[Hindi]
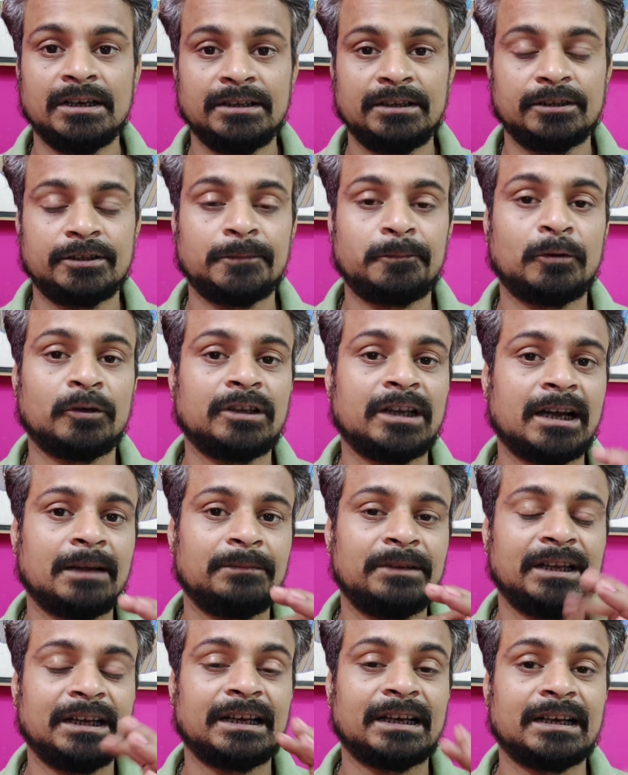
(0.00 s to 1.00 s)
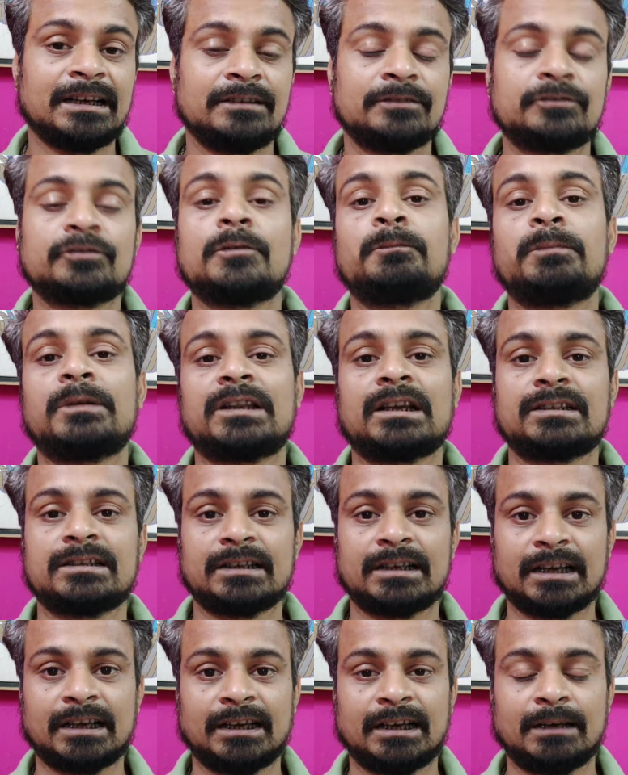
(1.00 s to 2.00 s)
ये जो पौधा आप देख रहे हैं इसको पत्थर
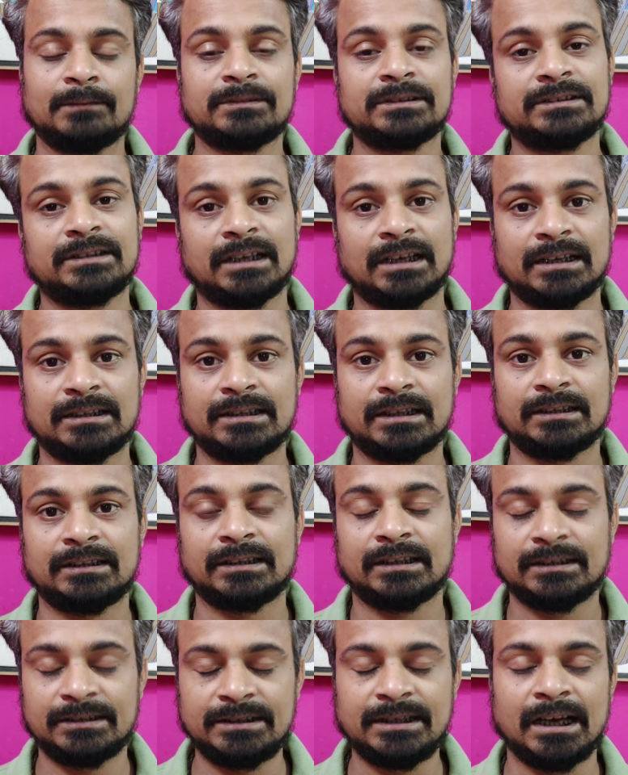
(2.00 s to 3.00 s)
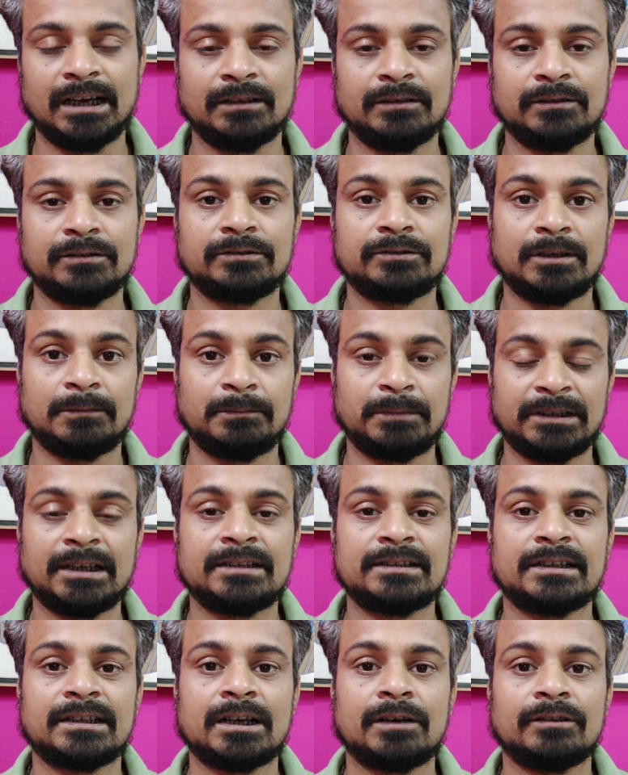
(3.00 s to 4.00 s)
चटा के नाम से जाना जाता है जी हाँ दोस्तों ये पत्थर
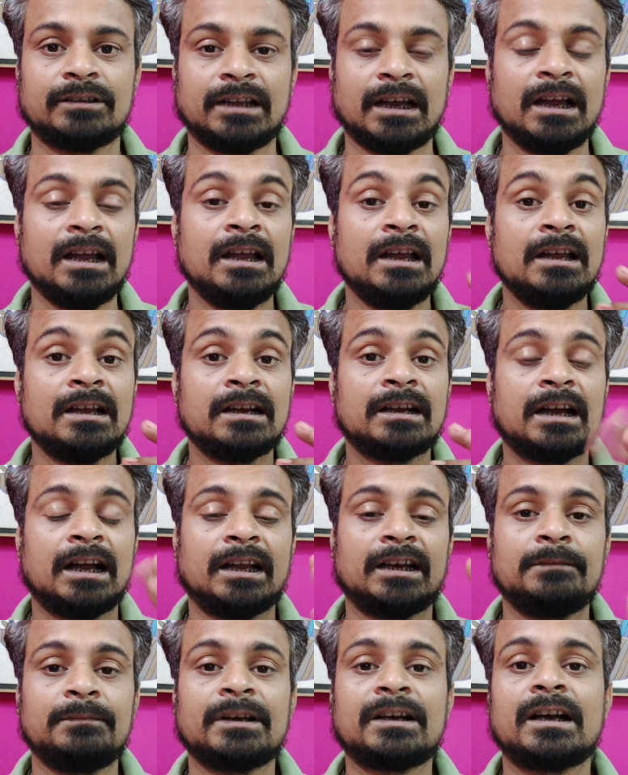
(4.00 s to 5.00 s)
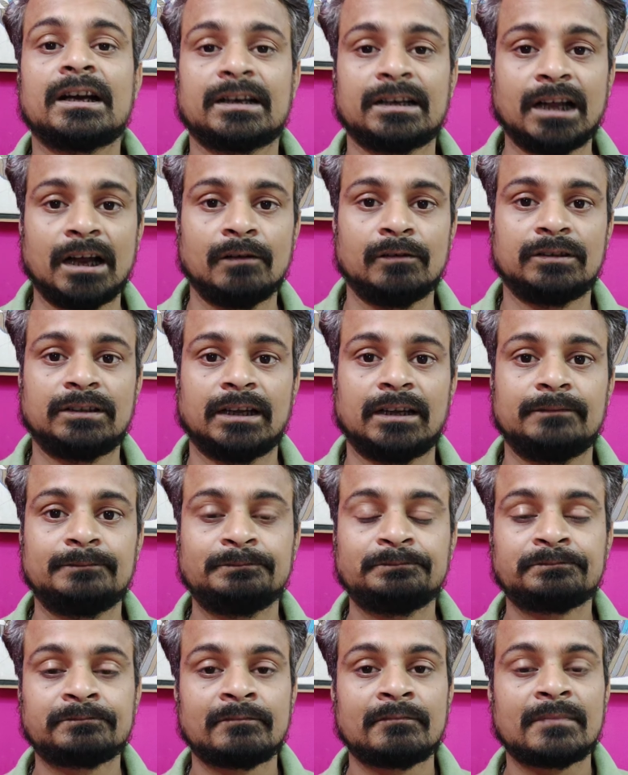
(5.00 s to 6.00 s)
चटा होता है खाने में खट्टा होता है
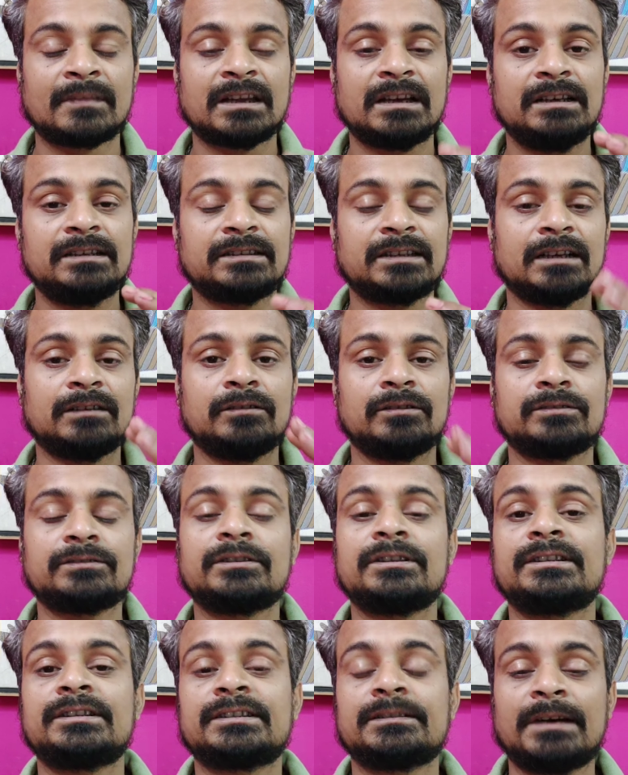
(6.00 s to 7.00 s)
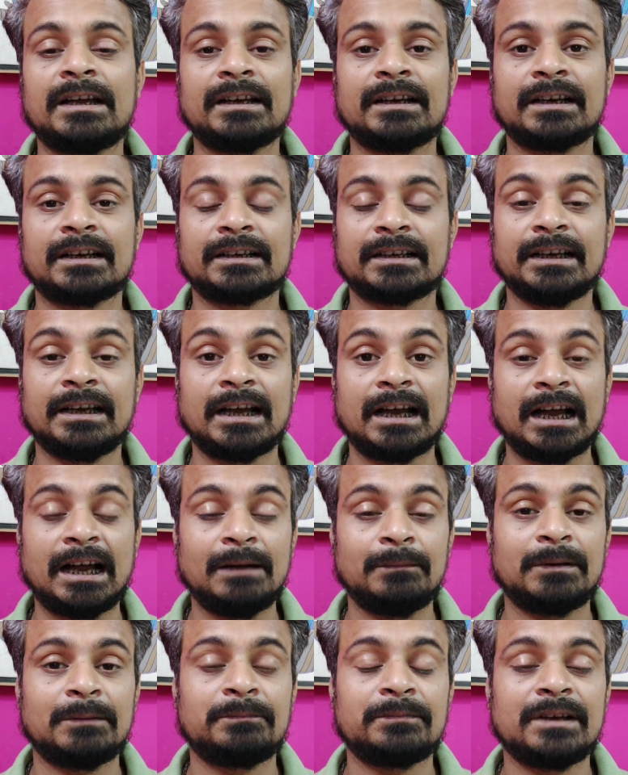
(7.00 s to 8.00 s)
इसका दोस्तों इस्तेमाल करके
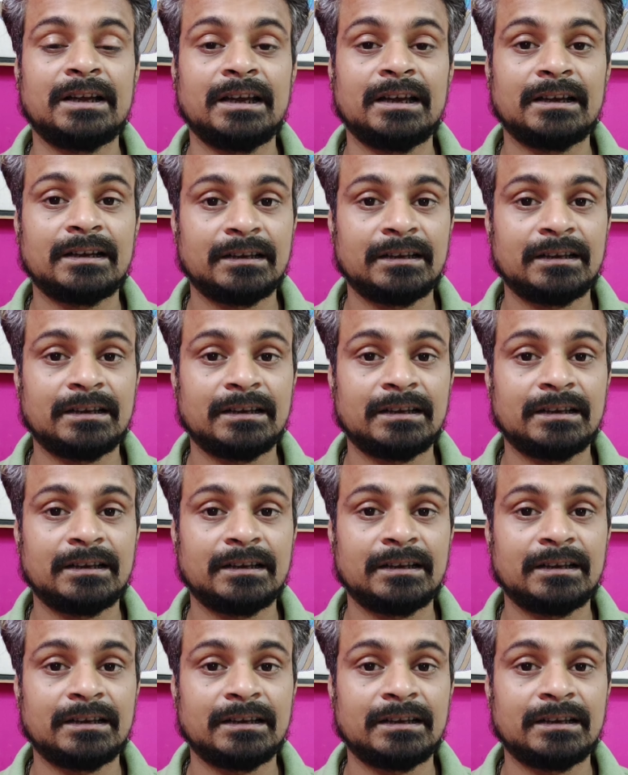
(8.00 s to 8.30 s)
आप अपने